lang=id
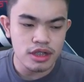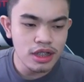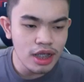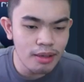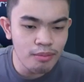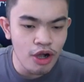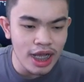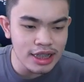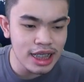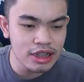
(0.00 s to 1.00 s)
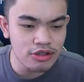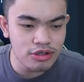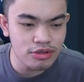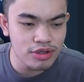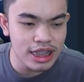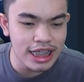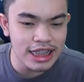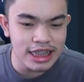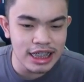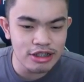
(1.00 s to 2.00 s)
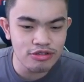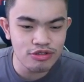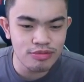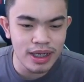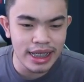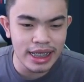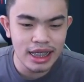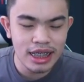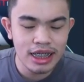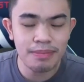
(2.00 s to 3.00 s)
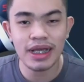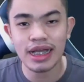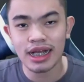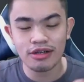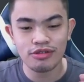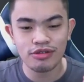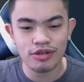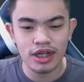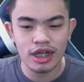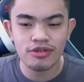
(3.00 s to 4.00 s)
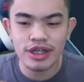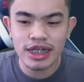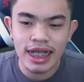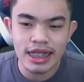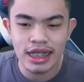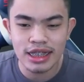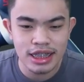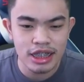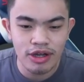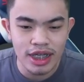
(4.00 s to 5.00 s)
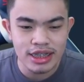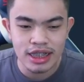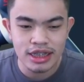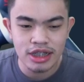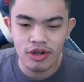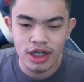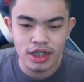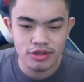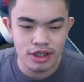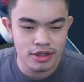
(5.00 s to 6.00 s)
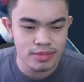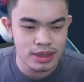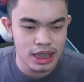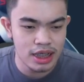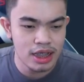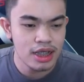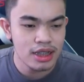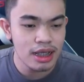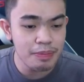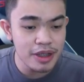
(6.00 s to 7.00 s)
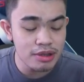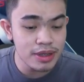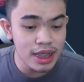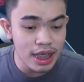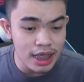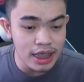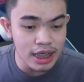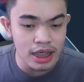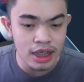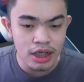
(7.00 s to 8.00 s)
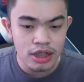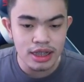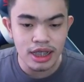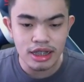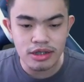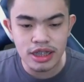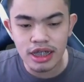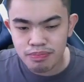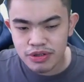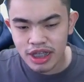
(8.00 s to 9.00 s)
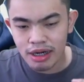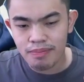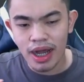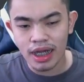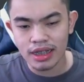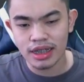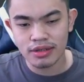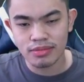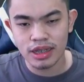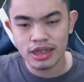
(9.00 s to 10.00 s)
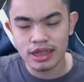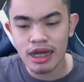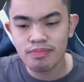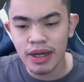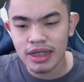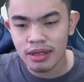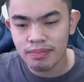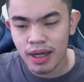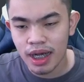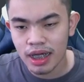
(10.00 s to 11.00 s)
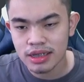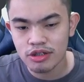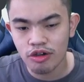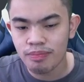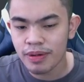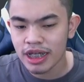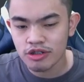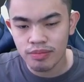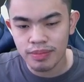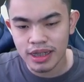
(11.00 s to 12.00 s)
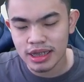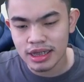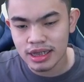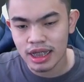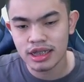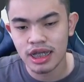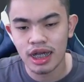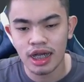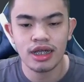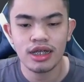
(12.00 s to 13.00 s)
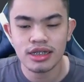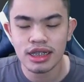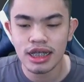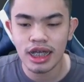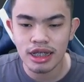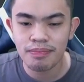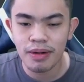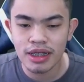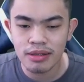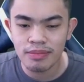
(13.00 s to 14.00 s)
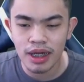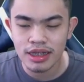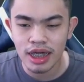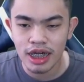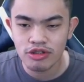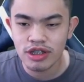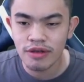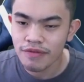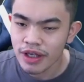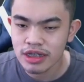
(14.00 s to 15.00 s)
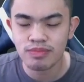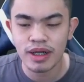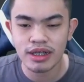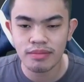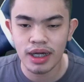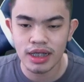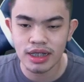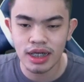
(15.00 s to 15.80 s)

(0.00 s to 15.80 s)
Among A1 itu tadinya itu cuma kayak dipikirkan untuk aduh ini kayaknya kecil doang iseng-iseng doang gitu lah teman ya tapi sementara ini ternyata jadi besar banget ya teman ya dan banyak banget kompleks kompleksitas yang ternyata banyak banget yang harus difix banyak banget yang